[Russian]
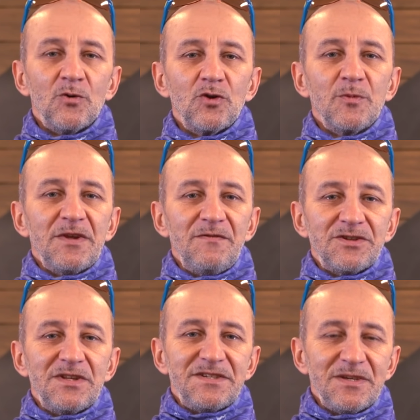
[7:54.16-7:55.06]
Удобная
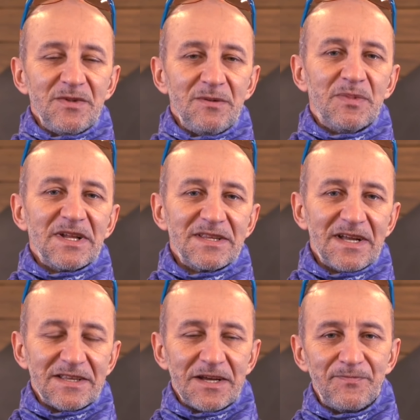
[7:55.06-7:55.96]
вещь для зимы –
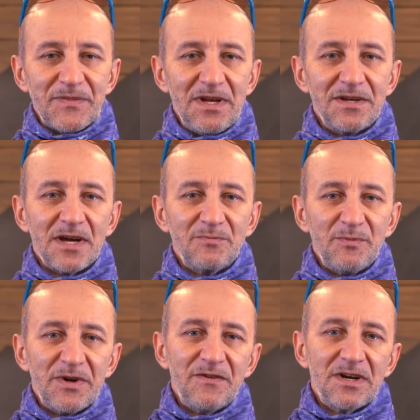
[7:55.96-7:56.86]
бандана, или, как
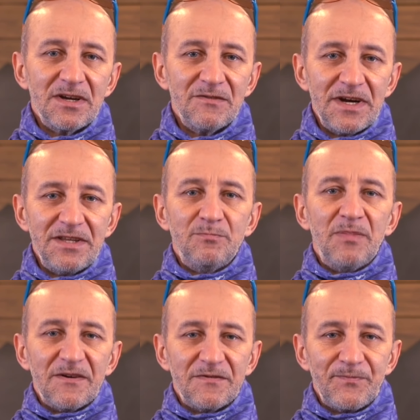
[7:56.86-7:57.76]
мы привыкли говорить, баф.